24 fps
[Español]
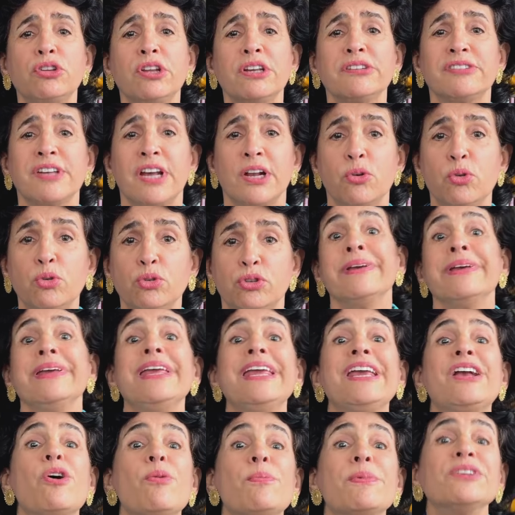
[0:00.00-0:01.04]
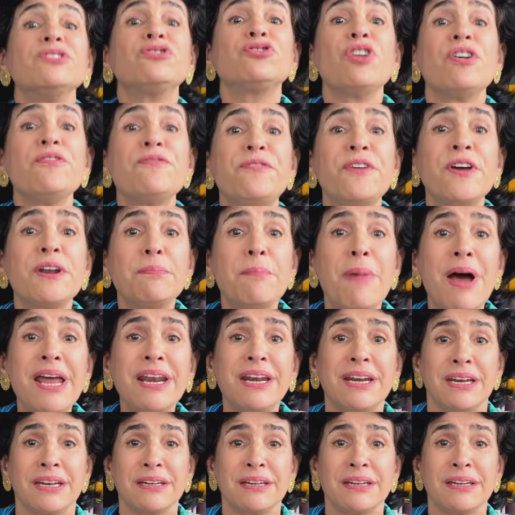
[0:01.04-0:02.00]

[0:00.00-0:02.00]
de salud y comenzó a enfermar,